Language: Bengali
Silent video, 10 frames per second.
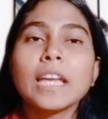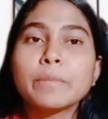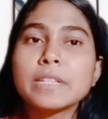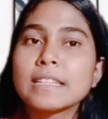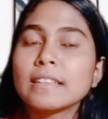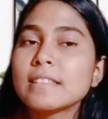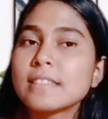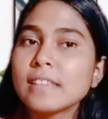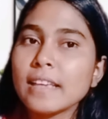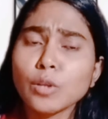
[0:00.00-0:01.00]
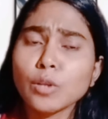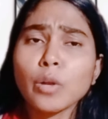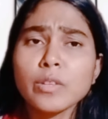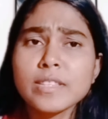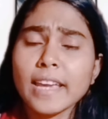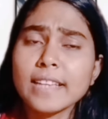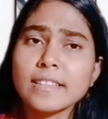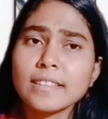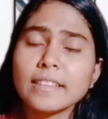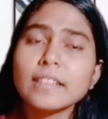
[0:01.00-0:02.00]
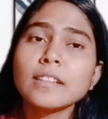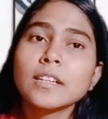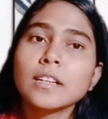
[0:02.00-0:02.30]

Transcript: এবার যেদিন জি ধরো জিএইচ এর দিন